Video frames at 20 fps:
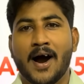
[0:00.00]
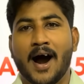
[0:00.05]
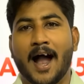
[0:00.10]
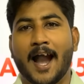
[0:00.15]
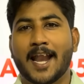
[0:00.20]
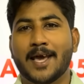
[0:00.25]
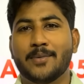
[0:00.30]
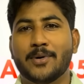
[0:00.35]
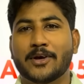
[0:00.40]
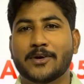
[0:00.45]

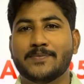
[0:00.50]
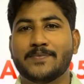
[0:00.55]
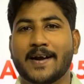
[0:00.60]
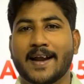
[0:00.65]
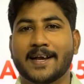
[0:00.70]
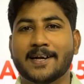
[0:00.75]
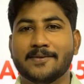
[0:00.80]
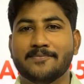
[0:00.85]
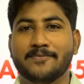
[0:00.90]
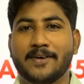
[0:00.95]
அனைவருக்கும்
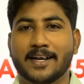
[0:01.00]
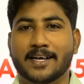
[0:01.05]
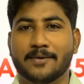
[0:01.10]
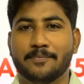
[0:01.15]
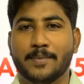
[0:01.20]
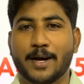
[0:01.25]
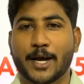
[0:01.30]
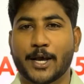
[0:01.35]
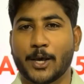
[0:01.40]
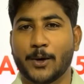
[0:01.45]
வணக்கம்
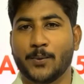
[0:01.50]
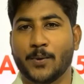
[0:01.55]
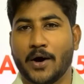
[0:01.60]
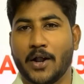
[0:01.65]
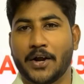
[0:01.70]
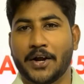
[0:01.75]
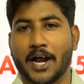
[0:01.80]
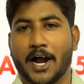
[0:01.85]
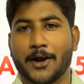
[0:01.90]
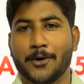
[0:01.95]
வெல்கம் பேக் யூ
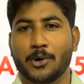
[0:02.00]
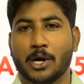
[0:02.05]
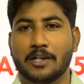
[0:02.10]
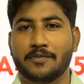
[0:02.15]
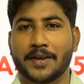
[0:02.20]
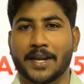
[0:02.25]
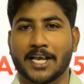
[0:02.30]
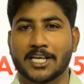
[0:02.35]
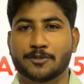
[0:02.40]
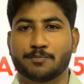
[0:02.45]
ஆல் நான் உங்கள்
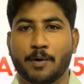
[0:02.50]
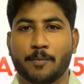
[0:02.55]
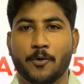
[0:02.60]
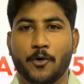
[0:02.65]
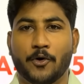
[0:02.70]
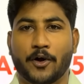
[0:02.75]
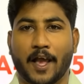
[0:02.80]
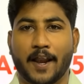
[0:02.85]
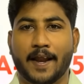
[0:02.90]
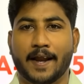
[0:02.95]
தினேஷ் பிரபு
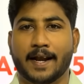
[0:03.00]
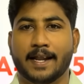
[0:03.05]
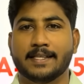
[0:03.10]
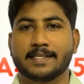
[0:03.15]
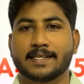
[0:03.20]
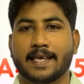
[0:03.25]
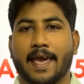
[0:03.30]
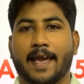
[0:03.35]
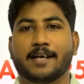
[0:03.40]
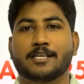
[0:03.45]

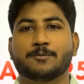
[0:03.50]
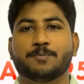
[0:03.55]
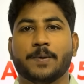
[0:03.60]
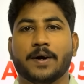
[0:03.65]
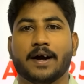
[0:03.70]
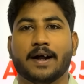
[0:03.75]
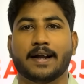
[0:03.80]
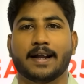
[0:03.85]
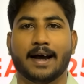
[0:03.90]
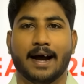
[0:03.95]
கரியகடன்ஸ்
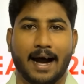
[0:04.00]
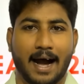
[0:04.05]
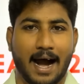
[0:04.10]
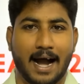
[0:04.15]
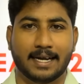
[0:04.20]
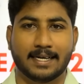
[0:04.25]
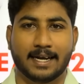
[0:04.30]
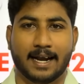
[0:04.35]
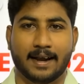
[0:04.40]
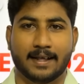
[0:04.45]
எக்ஸ்பர்ட்
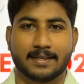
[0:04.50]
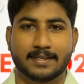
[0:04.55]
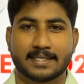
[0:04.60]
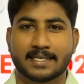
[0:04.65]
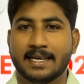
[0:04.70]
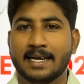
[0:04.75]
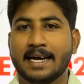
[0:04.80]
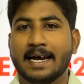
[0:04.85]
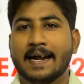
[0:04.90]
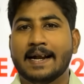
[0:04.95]
அண்ட் அனலிஸ்ட்
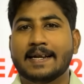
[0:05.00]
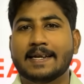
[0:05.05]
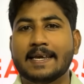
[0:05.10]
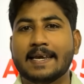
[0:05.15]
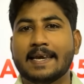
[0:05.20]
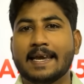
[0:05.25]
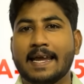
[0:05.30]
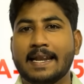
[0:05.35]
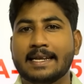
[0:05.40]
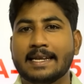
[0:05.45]

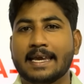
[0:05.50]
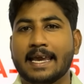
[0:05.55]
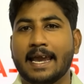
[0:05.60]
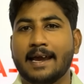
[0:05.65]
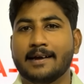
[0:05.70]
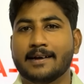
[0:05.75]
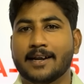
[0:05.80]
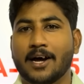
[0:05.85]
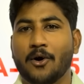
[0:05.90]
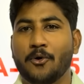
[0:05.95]
டிஎன்ஏ
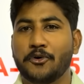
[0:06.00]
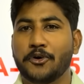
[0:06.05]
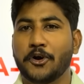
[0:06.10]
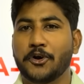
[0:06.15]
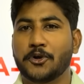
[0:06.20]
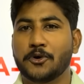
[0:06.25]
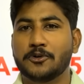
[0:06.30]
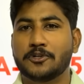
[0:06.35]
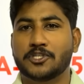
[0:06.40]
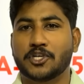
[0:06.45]
ரவுண்டு
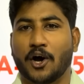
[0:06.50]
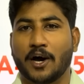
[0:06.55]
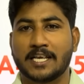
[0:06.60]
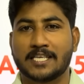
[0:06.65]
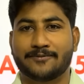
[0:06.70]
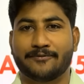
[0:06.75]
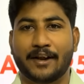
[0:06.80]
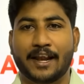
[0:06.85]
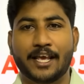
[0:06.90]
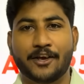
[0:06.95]
டூ
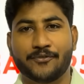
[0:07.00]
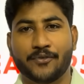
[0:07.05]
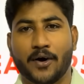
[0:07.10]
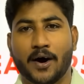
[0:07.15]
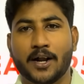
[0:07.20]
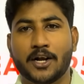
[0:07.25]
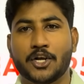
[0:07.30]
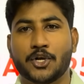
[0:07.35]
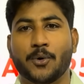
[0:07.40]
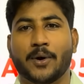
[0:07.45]
சாய்ஸ் ஃபில்லிங்
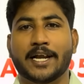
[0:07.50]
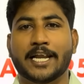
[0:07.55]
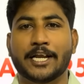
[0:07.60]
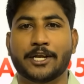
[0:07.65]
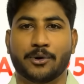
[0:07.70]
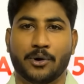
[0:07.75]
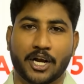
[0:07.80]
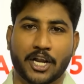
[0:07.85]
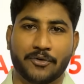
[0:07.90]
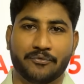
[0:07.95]
ஃபார் டுவெண்ட்டி
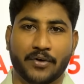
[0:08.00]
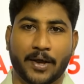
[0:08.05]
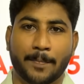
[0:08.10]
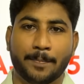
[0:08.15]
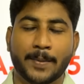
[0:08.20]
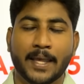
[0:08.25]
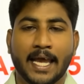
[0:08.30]
டுவெண்ட்டி ஃபைவ்